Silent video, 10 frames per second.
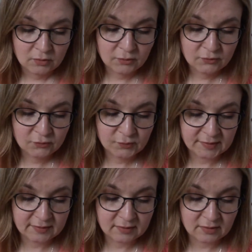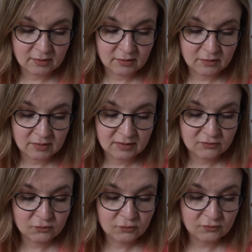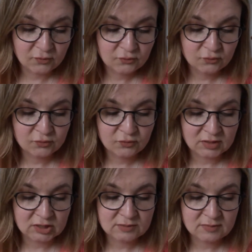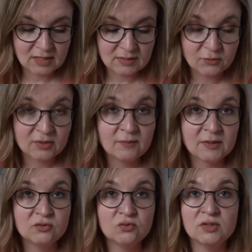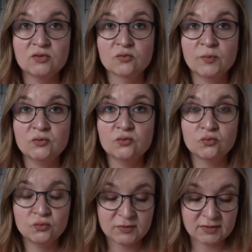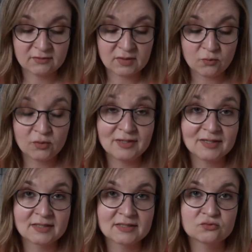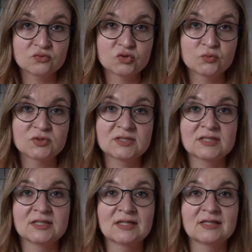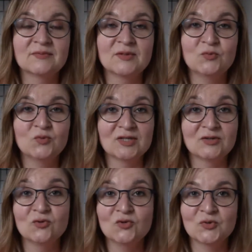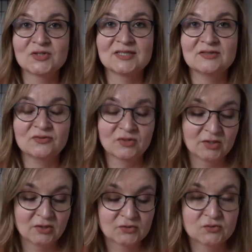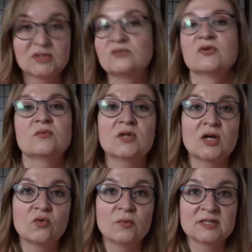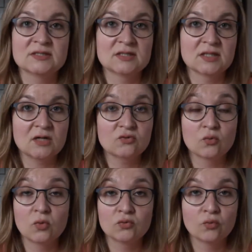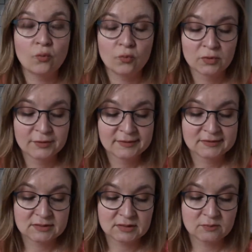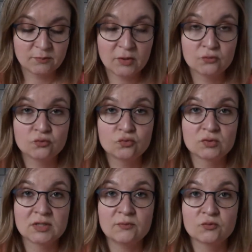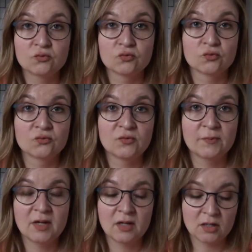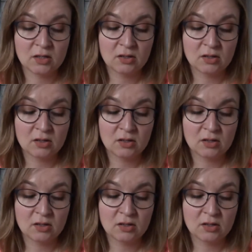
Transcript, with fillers: Ensuite, euh, question suivante, suis-tu un régime alimentaire particulier Donc pas du tout, ça c'est vraiment la question que je pense qui est adaptée pour les gros sportifs, ceux qui font vraiment de la compète, etc. Donc moi non, c'est pas du tout le cas puisque je ne pas,